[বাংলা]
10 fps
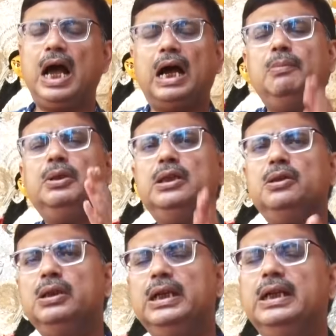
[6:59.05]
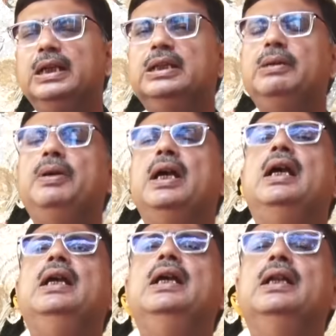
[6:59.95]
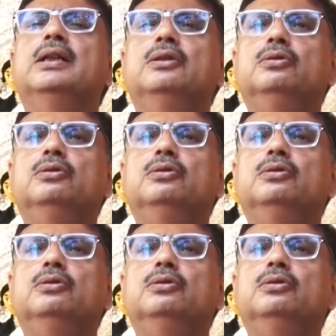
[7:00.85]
আগামী দিনে যদি ইডি সিবিআই এর